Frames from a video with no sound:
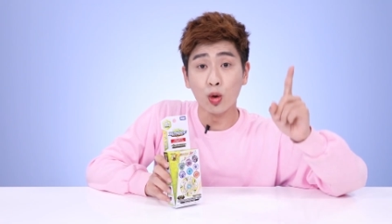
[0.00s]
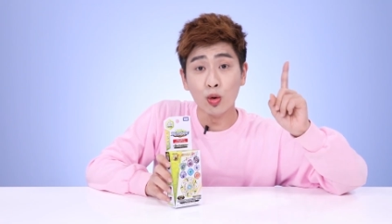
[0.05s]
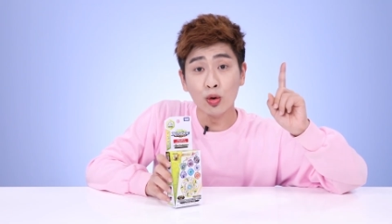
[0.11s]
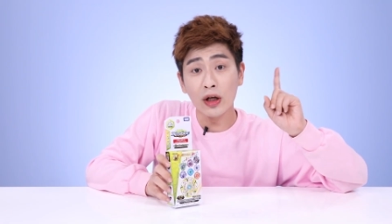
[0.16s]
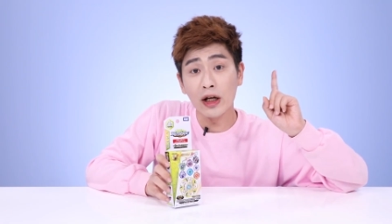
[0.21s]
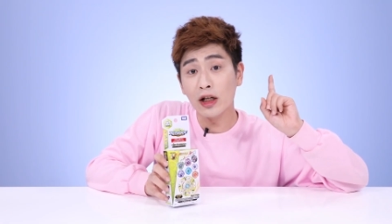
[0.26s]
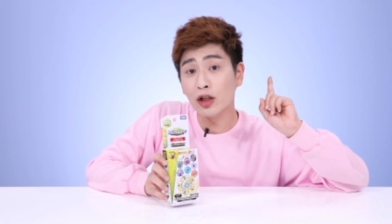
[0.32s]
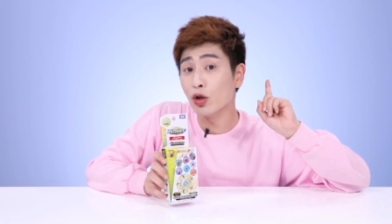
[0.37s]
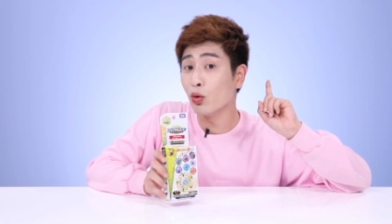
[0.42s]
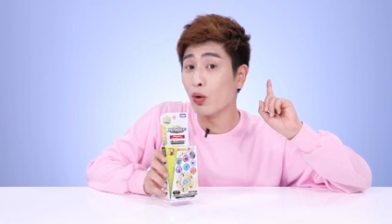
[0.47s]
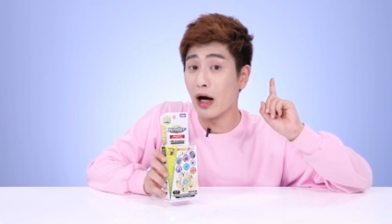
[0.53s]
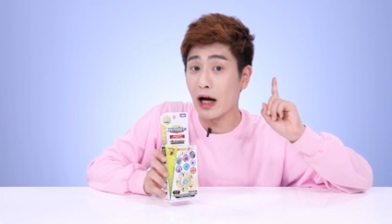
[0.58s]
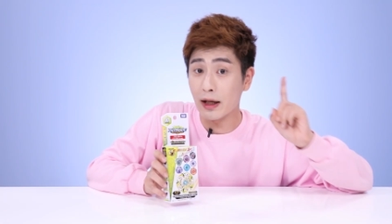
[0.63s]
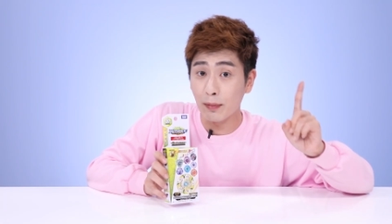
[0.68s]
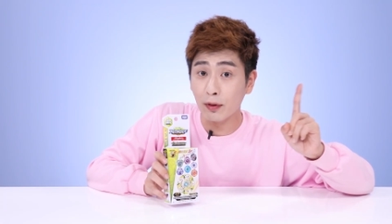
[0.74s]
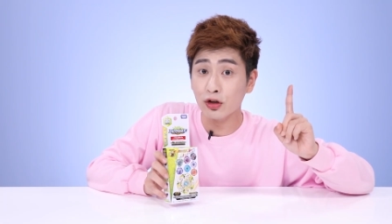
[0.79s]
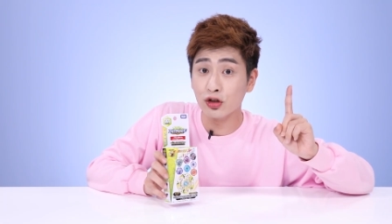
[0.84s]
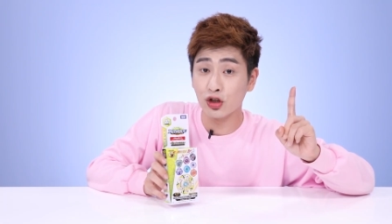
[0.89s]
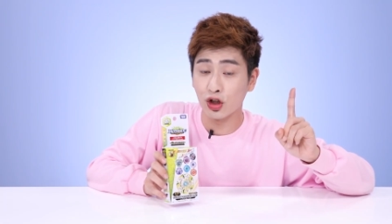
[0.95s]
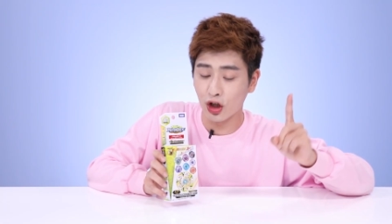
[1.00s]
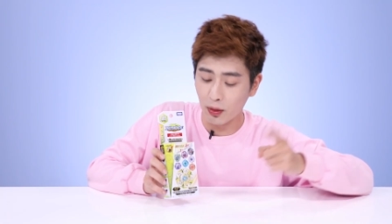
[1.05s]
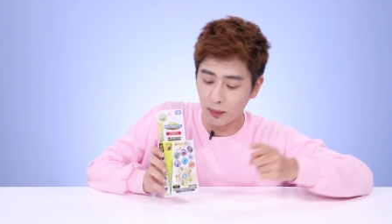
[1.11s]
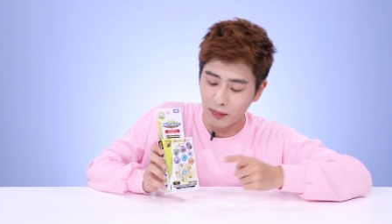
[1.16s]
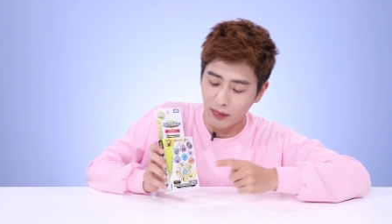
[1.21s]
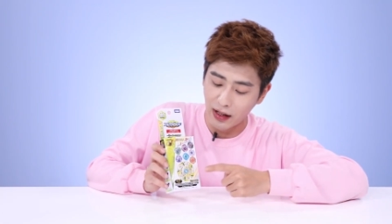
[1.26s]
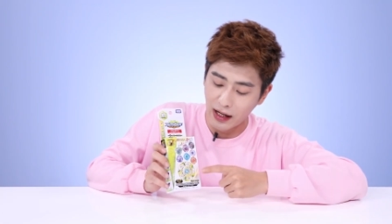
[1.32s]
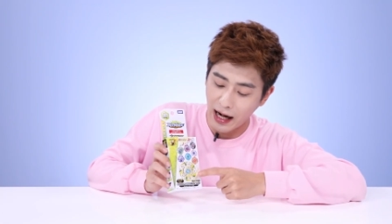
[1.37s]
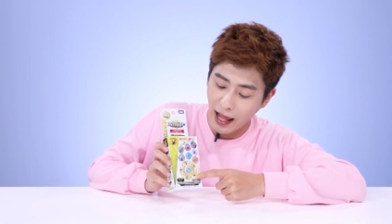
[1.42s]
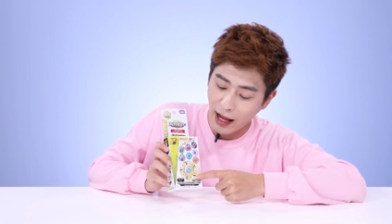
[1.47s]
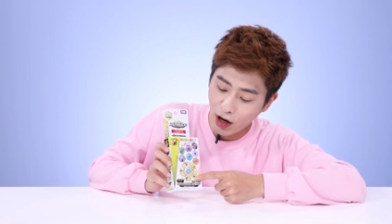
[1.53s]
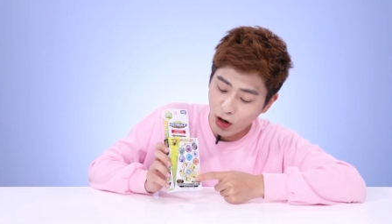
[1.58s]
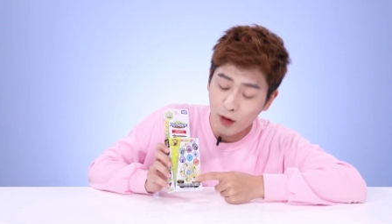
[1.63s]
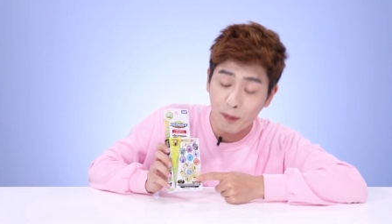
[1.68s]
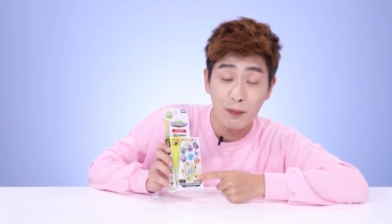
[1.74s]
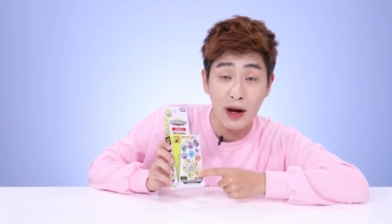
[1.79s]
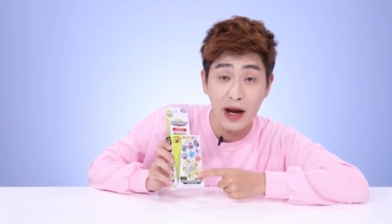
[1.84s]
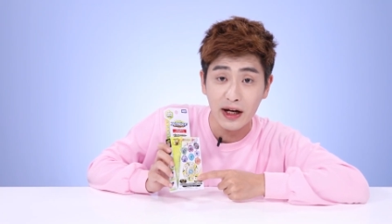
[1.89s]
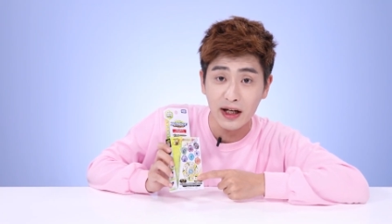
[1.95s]
和 Tornado Y1 一样是
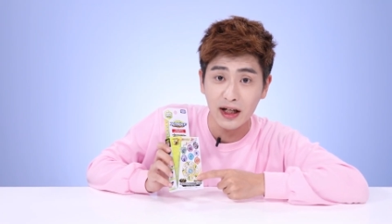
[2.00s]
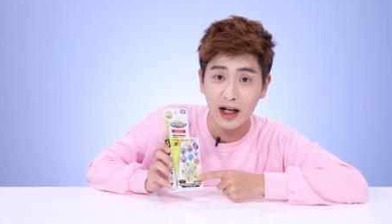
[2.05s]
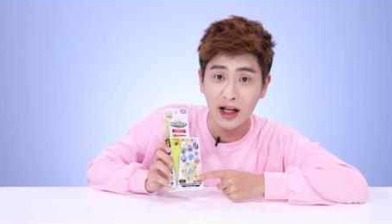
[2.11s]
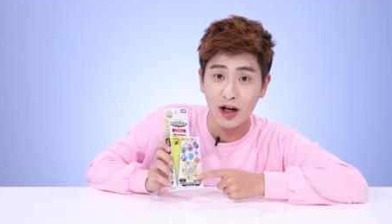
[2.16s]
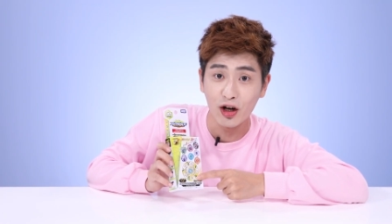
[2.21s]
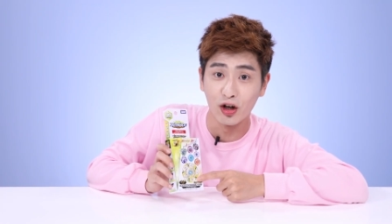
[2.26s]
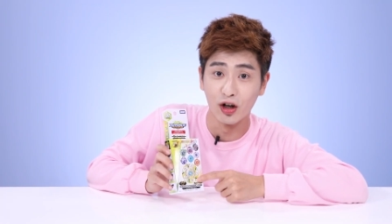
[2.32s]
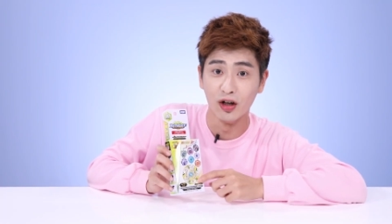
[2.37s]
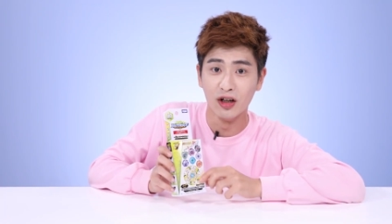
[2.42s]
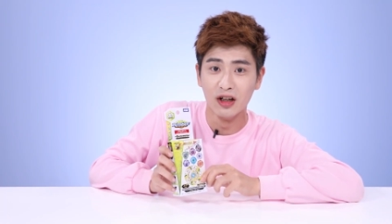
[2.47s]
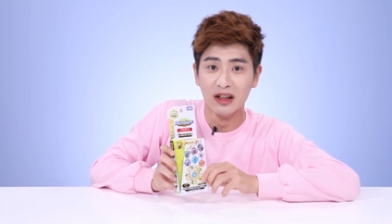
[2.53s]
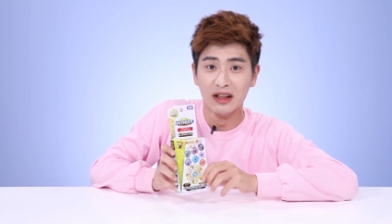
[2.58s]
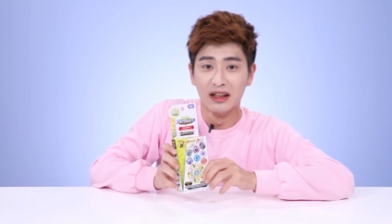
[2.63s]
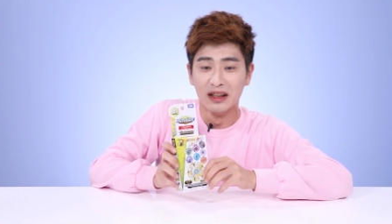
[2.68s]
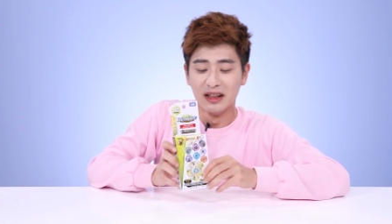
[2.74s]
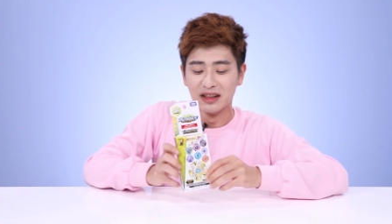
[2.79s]
限量版哦。